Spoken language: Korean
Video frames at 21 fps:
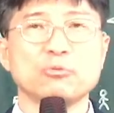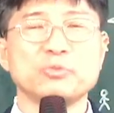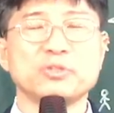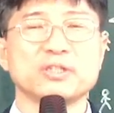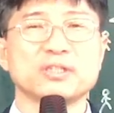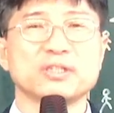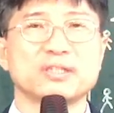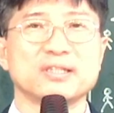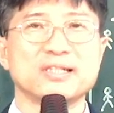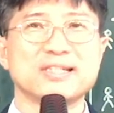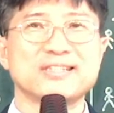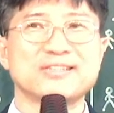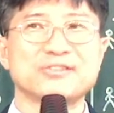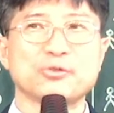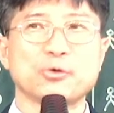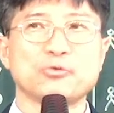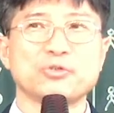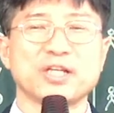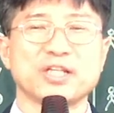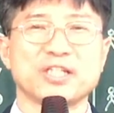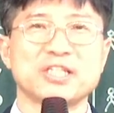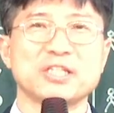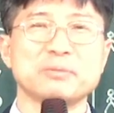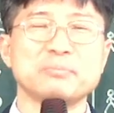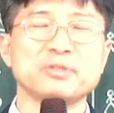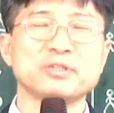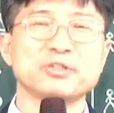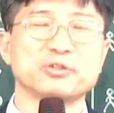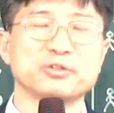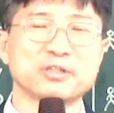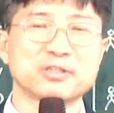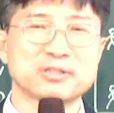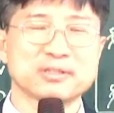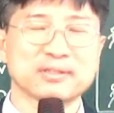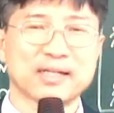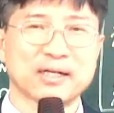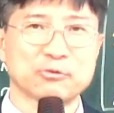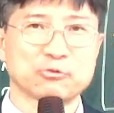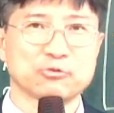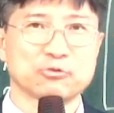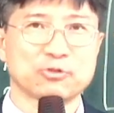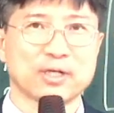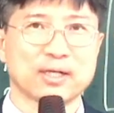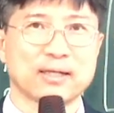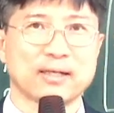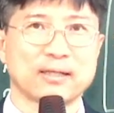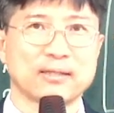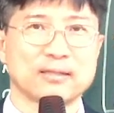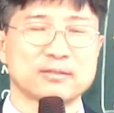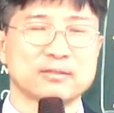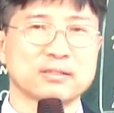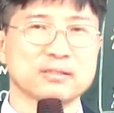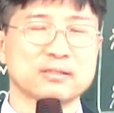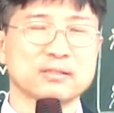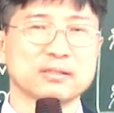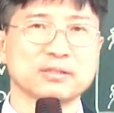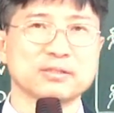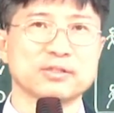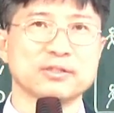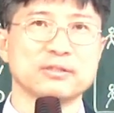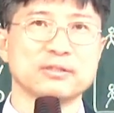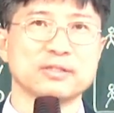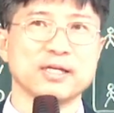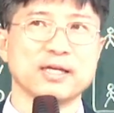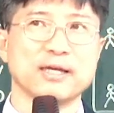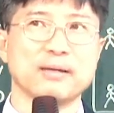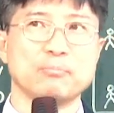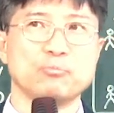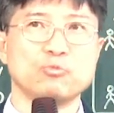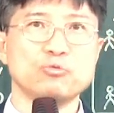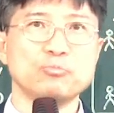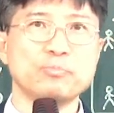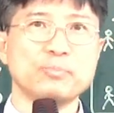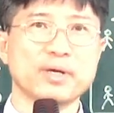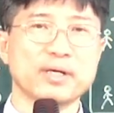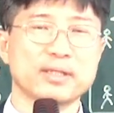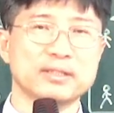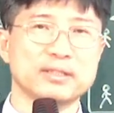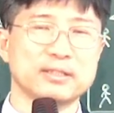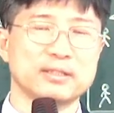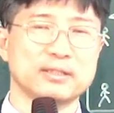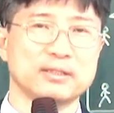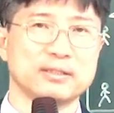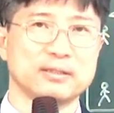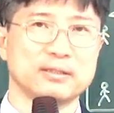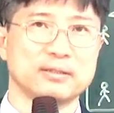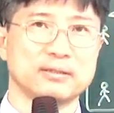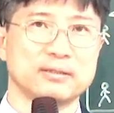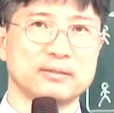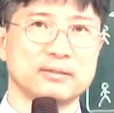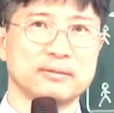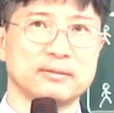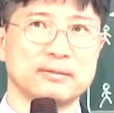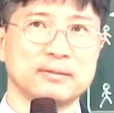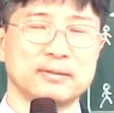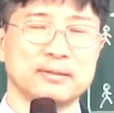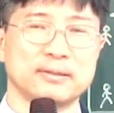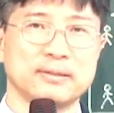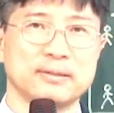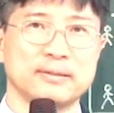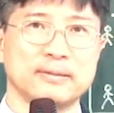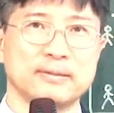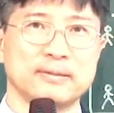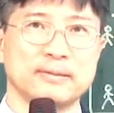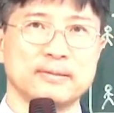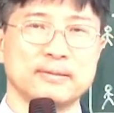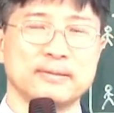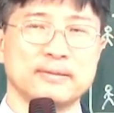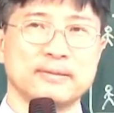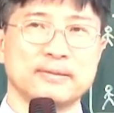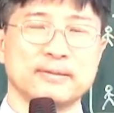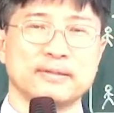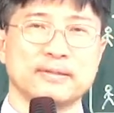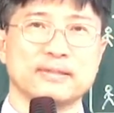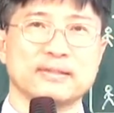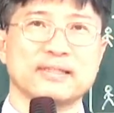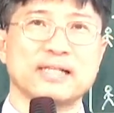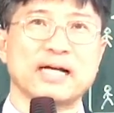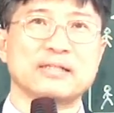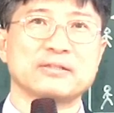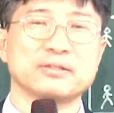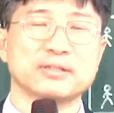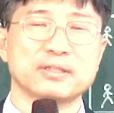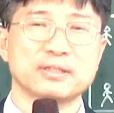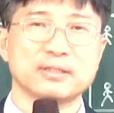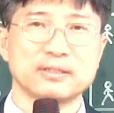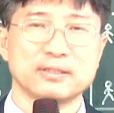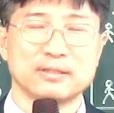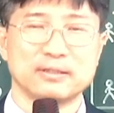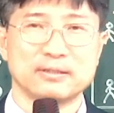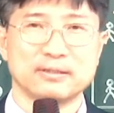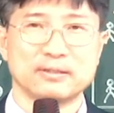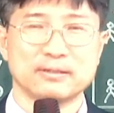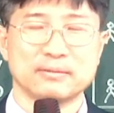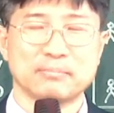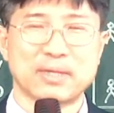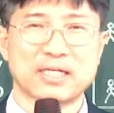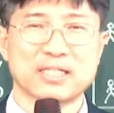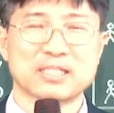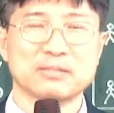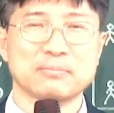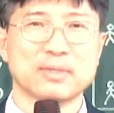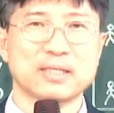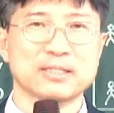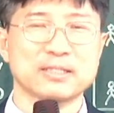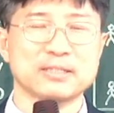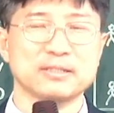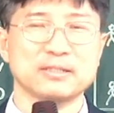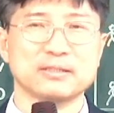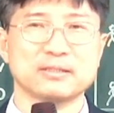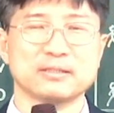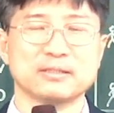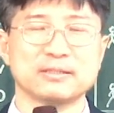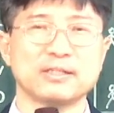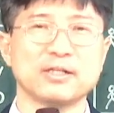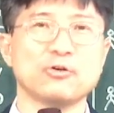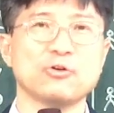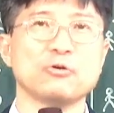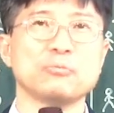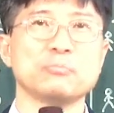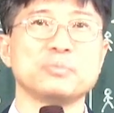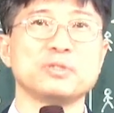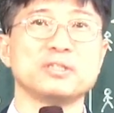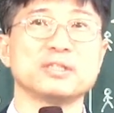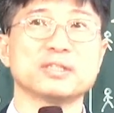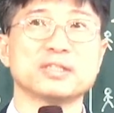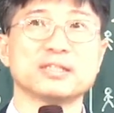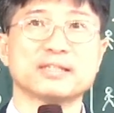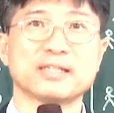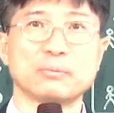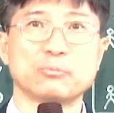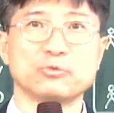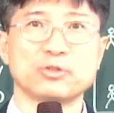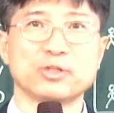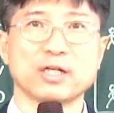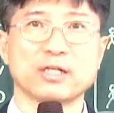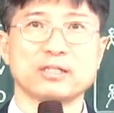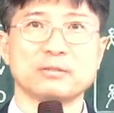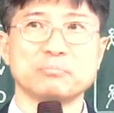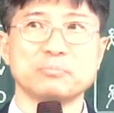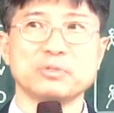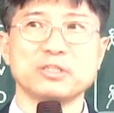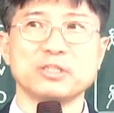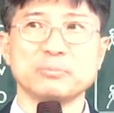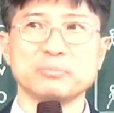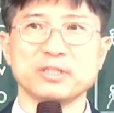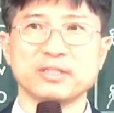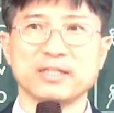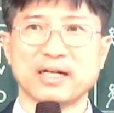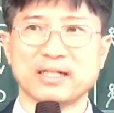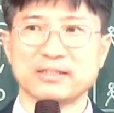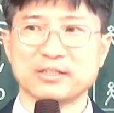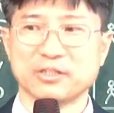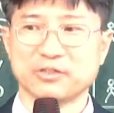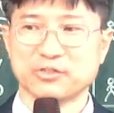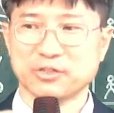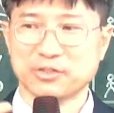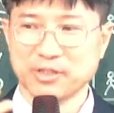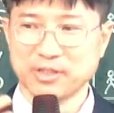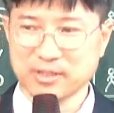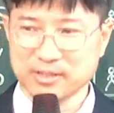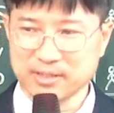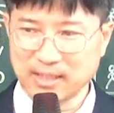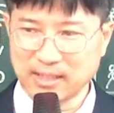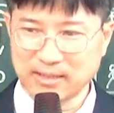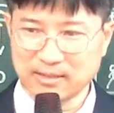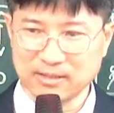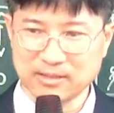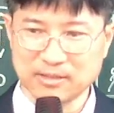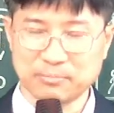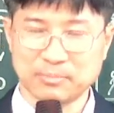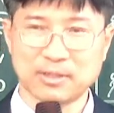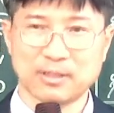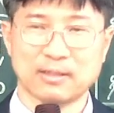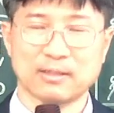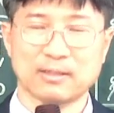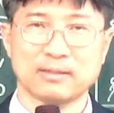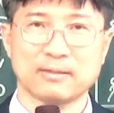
믿는 그리스도인의 힘은 어디서 나오는가? 저 성경의 문맥을, 단어를 말씀하시는 그대로 믿었기 때문에 그 믿음이 내 안에서 역사하는 겁니다.